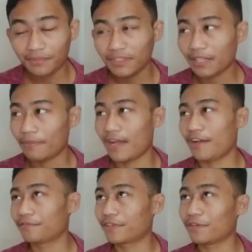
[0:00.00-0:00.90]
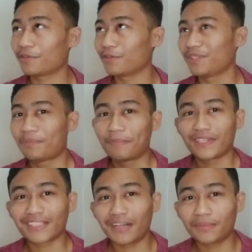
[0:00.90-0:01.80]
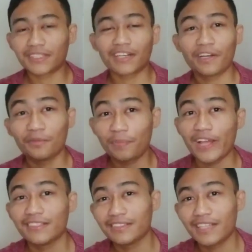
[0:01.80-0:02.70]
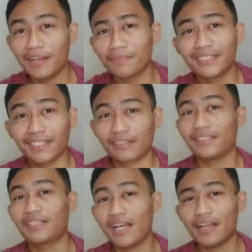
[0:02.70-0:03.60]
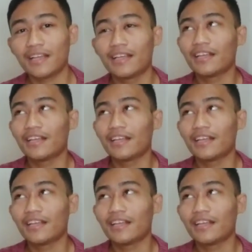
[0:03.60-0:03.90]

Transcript: Minta maaf kalau di pertama terlalu panjang bercerita.